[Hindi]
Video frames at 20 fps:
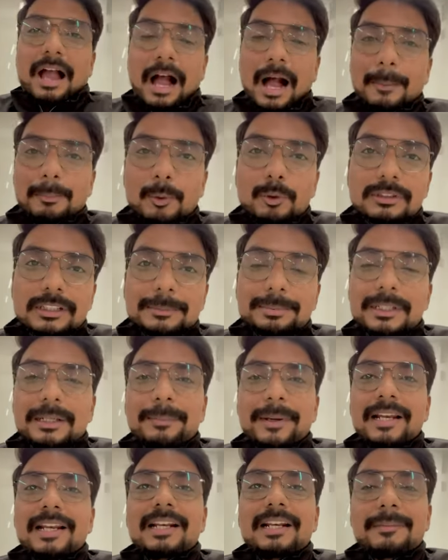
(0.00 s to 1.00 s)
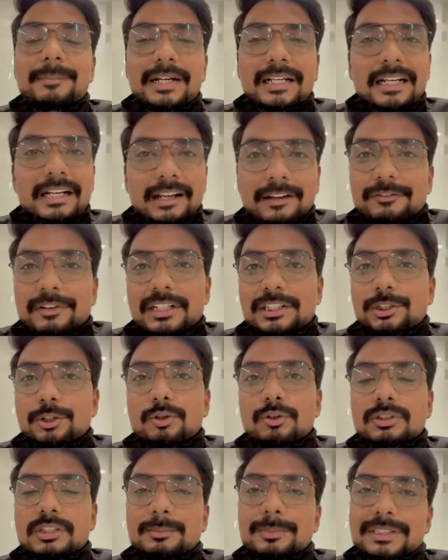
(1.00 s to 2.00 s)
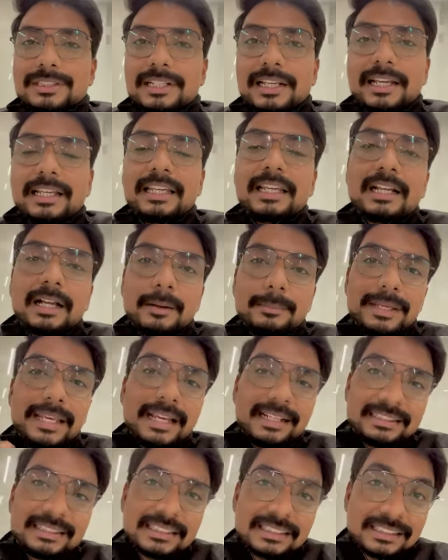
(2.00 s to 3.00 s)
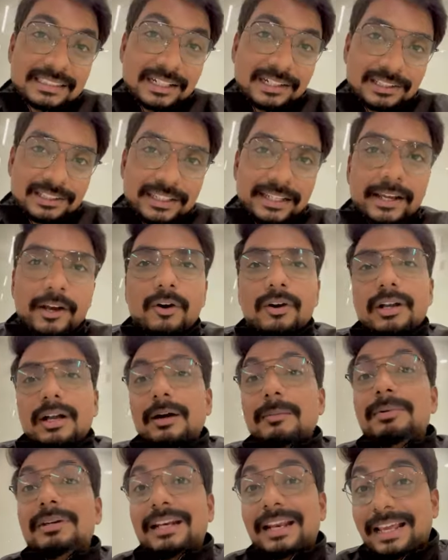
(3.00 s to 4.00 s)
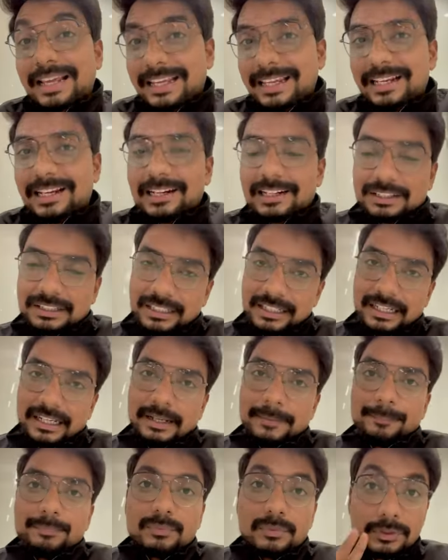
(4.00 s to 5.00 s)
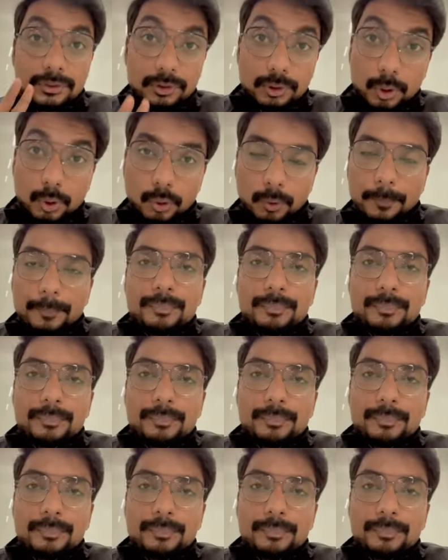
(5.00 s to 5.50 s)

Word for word: आपको सबसे पहले लिमिट की डेफिनेशन को समझना है कि कब ये एग्जिस्ट करती है और कब नहीं करती दो